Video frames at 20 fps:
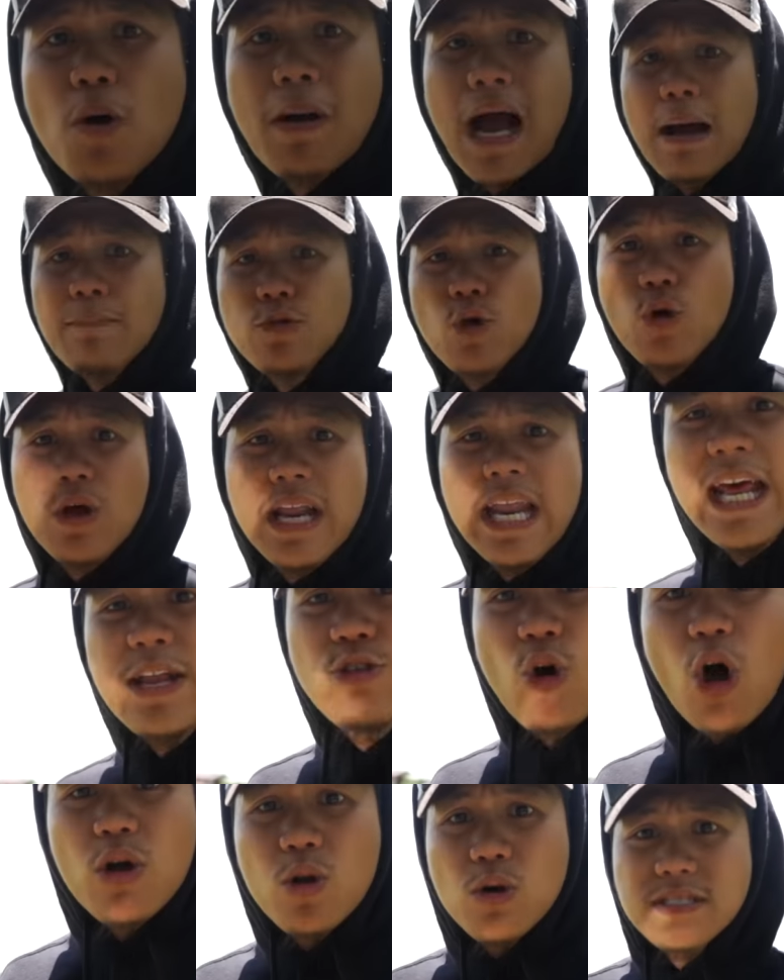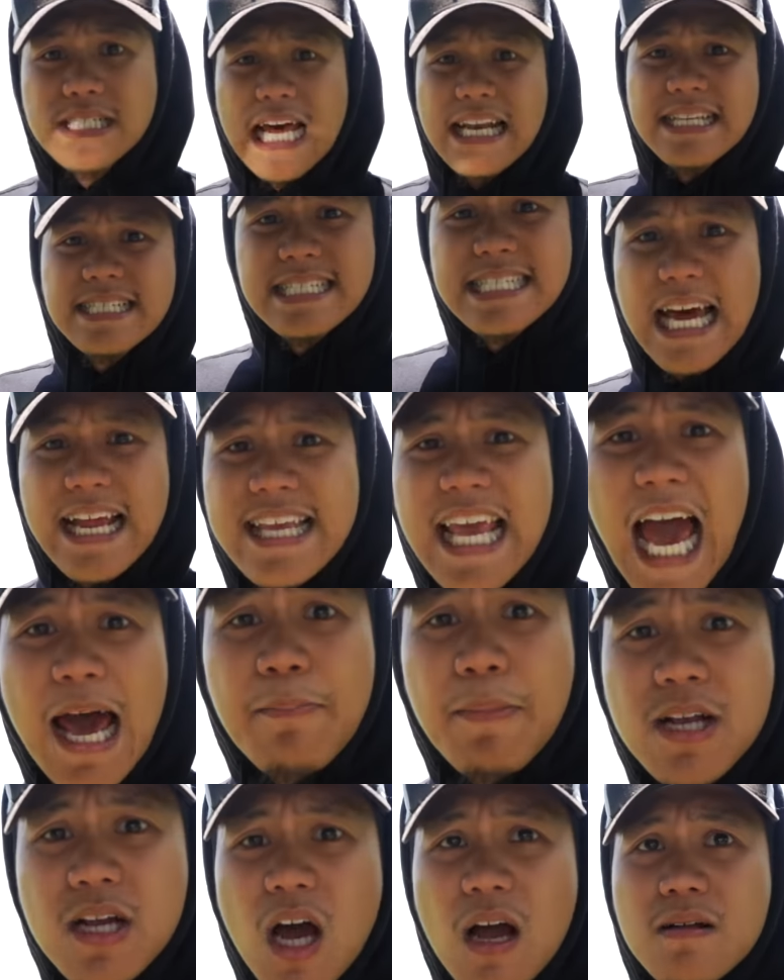ชมครับอยู่ดีๆโดนของซันสัญญาณ
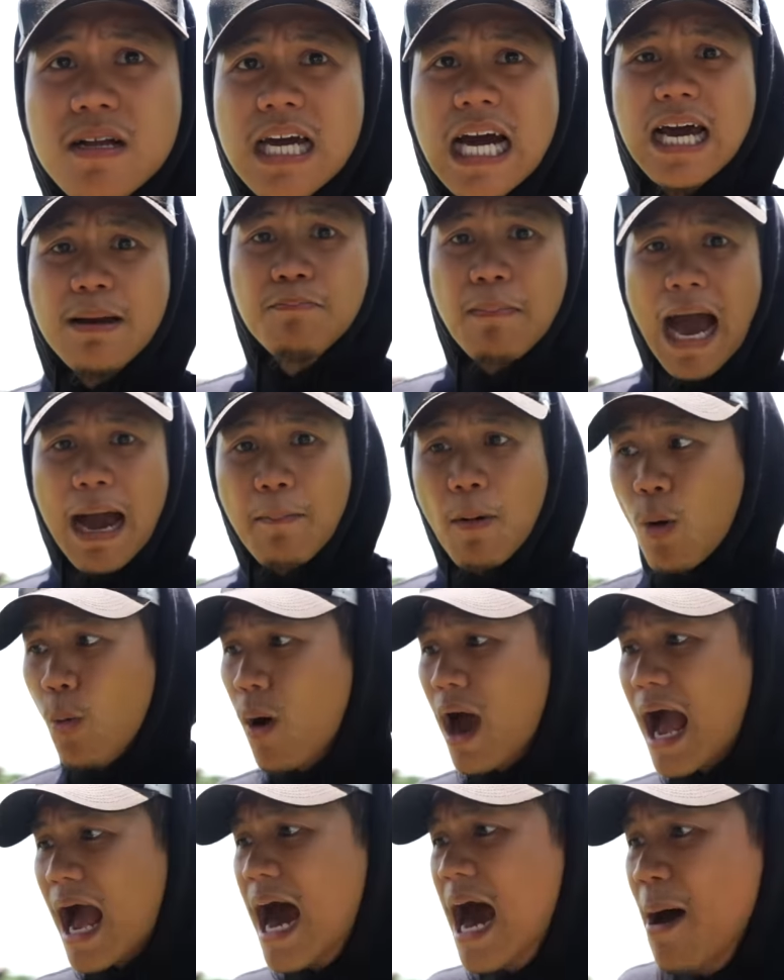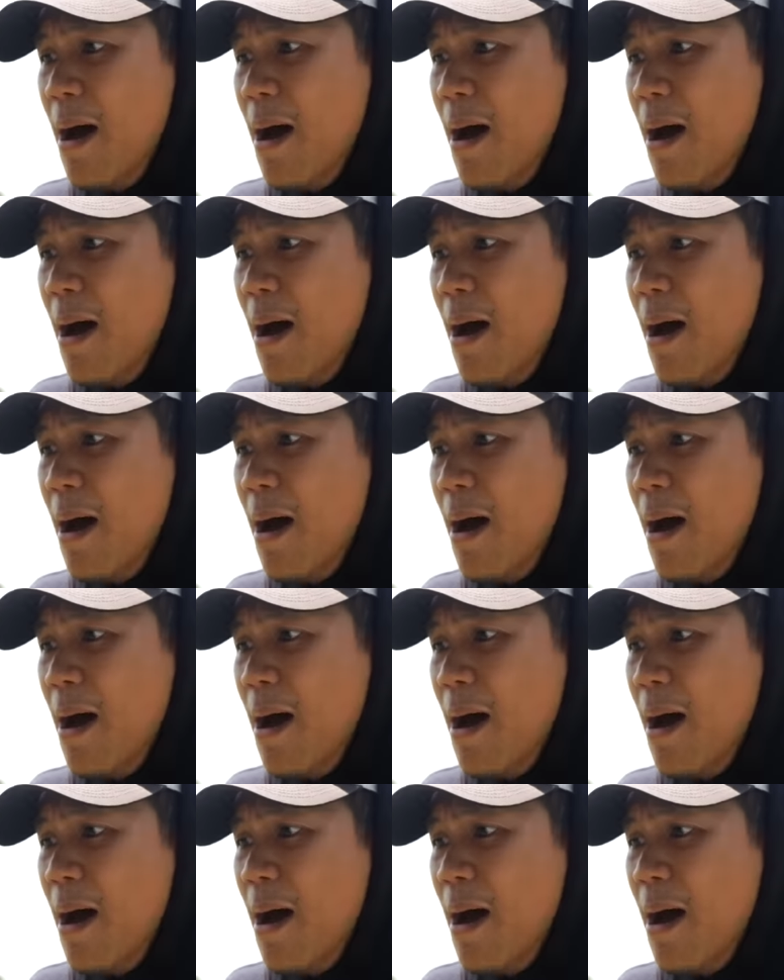มันก็ขึ้นมาบอกว่า